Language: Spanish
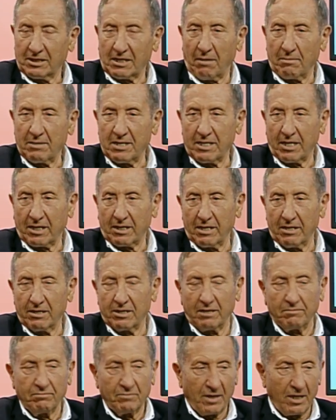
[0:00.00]
Sabrina
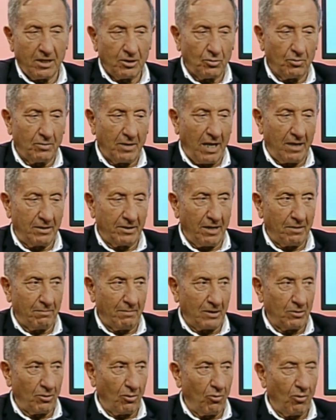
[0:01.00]
Kinden, que es una
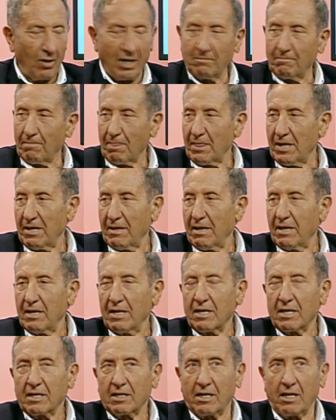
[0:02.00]
dermatóloga,
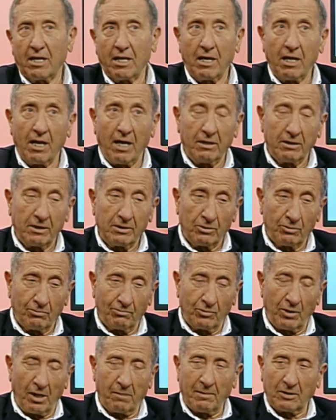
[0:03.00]
que,
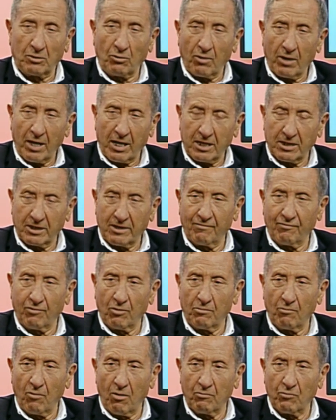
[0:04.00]
dermatóloga que se
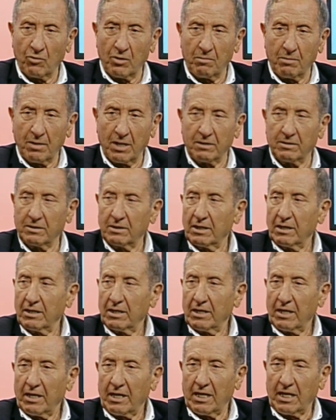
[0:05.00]
formó muy bien
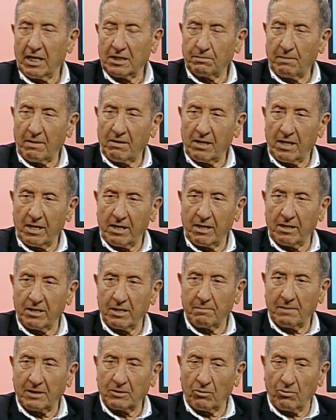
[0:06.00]
en la especialidad de
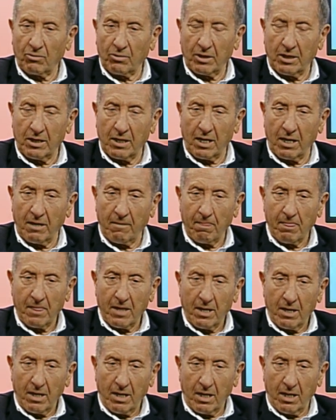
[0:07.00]
dermatología
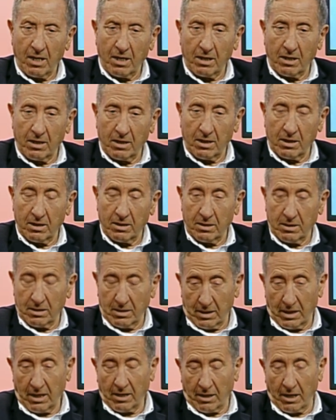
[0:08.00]
en,
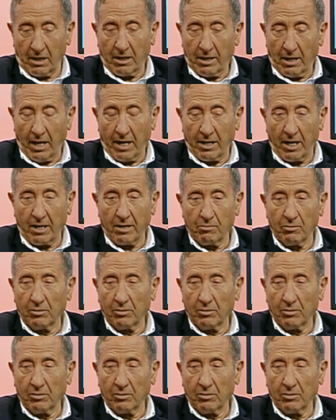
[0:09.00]
el,